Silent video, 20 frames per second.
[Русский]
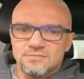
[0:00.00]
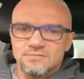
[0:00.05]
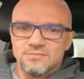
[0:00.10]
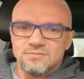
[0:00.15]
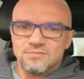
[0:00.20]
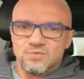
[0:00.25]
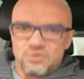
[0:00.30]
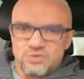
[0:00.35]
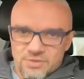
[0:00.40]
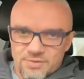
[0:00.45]

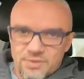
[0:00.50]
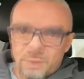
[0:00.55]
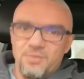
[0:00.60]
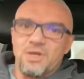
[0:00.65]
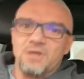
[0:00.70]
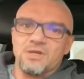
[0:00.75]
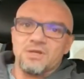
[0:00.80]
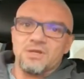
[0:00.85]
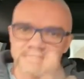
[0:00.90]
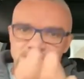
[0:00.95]
Но тем не
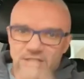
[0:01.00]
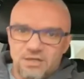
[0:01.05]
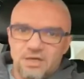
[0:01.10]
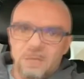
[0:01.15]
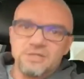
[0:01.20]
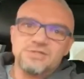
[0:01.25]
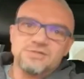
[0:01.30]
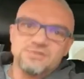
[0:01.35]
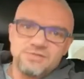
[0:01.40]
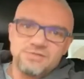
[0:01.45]
менее это
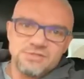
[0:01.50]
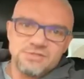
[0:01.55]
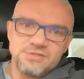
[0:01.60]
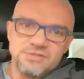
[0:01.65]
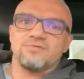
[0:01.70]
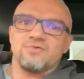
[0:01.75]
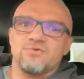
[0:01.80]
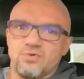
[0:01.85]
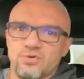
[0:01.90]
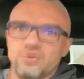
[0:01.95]
заканчивается,
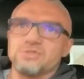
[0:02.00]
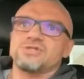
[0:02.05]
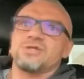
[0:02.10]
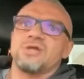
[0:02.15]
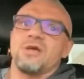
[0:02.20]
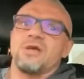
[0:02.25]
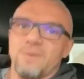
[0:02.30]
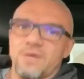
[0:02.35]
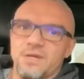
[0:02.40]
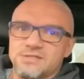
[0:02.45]
ты выходишь, ты
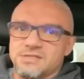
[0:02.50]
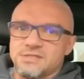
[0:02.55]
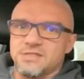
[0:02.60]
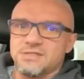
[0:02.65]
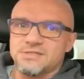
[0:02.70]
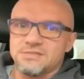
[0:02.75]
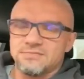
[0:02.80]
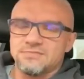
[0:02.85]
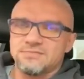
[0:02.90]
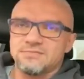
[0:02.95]
опять
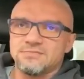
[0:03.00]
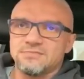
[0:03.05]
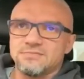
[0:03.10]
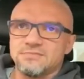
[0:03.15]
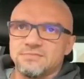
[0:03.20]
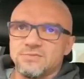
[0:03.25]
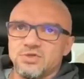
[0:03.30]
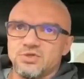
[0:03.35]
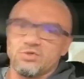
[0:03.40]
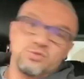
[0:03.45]
здесь.
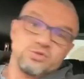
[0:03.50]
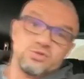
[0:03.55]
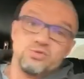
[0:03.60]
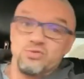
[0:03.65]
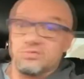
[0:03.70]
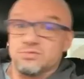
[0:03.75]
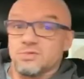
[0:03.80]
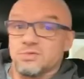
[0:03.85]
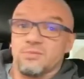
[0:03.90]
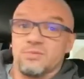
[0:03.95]
И думаешь,
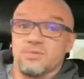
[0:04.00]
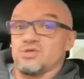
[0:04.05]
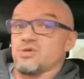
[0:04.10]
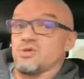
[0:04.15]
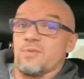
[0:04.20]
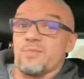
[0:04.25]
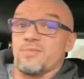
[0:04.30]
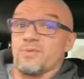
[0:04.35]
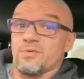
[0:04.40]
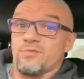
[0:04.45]
ну, надо бы еще
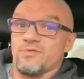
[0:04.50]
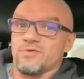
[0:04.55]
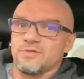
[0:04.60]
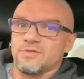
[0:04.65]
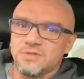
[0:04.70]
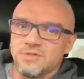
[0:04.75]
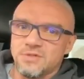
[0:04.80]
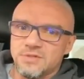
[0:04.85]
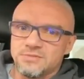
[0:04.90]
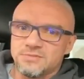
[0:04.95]
попробовать.
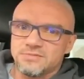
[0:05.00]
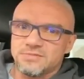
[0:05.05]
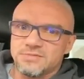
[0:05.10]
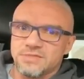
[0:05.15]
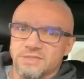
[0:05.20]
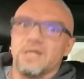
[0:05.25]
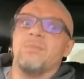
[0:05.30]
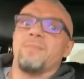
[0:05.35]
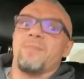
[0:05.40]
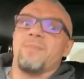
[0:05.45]

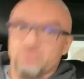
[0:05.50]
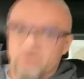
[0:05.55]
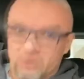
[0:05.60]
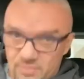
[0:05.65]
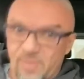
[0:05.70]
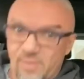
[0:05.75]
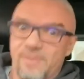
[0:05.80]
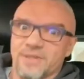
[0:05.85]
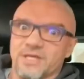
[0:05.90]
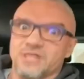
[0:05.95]
Когда опять туда
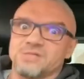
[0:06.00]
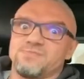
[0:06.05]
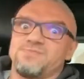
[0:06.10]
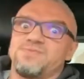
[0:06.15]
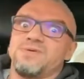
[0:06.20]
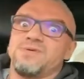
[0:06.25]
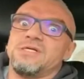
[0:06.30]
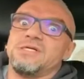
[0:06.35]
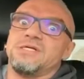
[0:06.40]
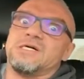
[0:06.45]
попадаешь,
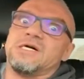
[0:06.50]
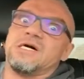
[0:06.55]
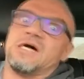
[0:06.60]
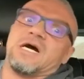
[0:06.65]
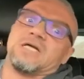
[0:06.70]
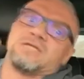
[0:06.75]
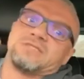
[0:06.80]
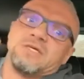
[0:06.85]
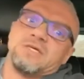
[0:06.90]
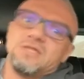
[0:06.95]

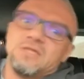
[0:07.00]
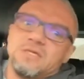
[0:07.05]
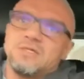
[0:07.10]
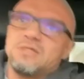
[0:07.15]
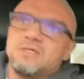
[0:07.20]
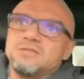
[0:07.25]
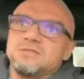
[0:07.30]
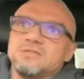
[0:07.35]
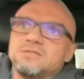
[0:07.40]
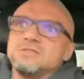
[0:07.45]
блядь,
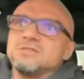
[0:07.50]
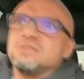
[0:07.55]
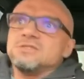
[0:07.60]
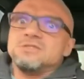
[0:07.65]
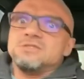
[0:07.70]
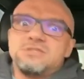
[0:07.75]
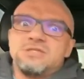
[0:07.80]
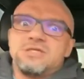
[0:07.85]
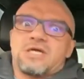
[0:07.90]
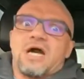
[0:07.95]

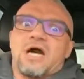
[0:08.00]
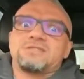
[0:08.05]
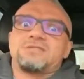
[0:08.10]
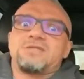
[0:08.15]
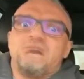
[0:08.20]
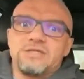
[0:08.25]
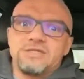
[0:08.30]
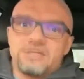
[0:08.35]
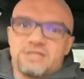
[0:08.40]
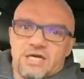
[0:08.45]

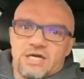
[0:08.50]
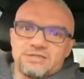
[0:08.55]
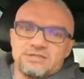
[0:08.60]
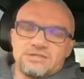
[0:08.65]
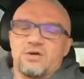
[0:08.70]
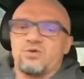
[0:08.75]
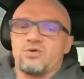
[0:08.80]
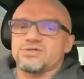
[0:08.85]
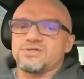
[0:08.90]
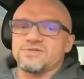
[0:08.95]
никогда, никогда
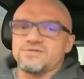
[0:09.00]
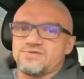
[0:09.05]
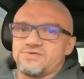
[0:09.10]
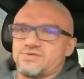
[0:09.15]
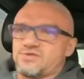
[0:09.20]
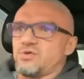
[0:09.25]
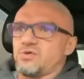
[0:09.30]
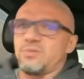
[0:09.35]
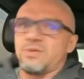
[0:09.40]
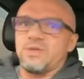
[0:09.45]
хочется
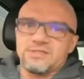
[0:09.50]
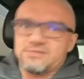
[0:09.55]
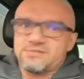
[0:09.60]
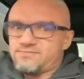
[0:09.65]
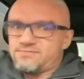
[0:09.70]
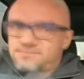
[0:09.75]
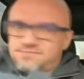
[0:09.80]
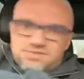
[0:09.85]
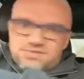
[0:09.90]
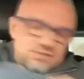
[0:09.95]
все, блядь,
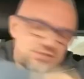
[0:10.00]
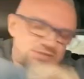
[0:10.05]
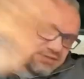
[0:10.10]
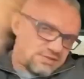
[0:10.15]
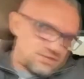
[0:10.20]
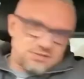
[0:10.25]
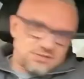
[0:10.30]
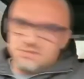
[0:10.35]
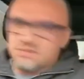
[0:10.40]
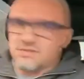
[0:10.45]

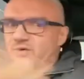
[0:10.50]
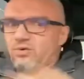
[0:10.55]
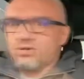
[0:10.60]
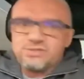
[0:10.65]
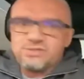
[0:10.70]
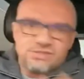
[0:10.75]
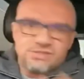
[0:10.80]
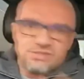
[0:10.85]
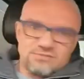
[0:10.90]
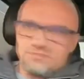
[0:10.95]

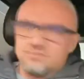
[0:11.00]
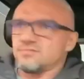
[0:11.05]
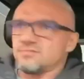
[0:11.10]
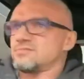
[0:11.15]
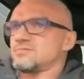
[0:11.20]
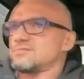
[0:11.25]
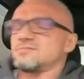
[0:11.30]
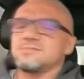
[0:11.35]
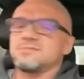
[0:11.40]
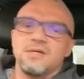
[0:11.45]
закончить ну,
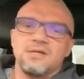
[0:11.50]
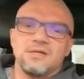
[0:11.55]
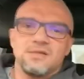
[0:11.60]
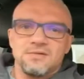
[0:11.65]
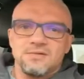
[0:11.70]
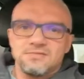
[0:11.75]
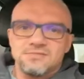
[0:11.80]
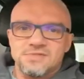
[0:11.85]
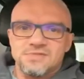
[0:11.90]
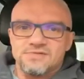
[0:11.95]

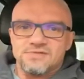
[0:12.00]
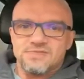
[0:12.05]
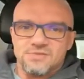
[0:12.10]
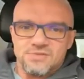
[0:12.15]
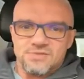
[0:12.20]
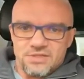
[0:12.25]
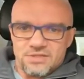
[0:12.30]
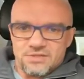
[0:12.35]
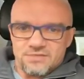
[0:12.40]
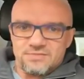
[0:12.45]
совсем
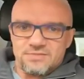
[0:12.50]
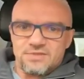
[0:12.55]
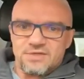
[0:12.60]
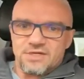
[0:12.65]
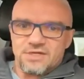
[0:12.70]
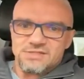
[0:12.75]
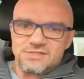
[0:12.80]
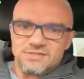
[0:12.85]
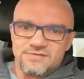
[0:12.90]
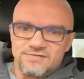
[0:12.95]
с этим
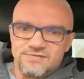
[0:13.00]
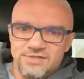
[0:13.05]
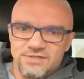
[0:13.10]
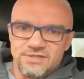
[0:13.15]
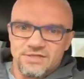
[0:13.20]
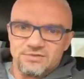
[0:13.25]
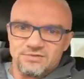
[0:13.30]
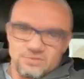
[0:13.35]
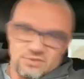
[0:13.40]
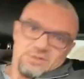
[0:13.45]
раз и
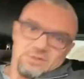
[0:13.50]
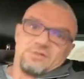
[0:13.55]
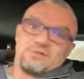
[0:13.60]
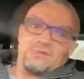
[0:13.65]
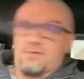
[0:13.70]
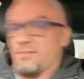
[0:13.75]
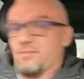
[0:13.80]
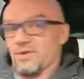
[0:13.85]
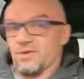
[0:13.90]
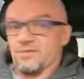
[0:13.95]
навсегда. Ну, когда ты
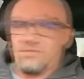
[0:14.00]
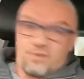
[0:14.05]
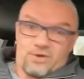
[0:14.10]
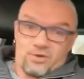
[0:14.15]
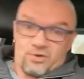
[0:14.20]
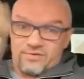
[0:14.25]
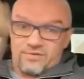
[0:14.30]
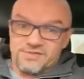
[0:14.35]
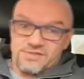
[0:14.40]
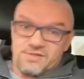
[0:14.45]
опять ну,
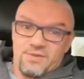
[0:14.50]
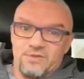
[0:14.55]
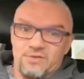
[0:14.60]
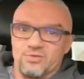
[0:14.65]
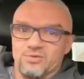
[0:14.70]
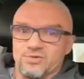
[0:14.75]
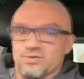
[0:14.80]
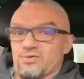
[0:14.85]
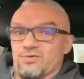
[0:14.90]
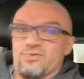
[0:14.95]
приходишь в себя, ты
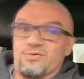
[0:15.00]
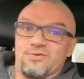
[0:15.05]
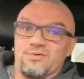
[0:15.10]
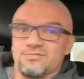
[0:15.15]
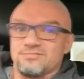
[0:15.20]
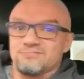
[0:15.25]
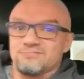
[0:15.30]
думаешь,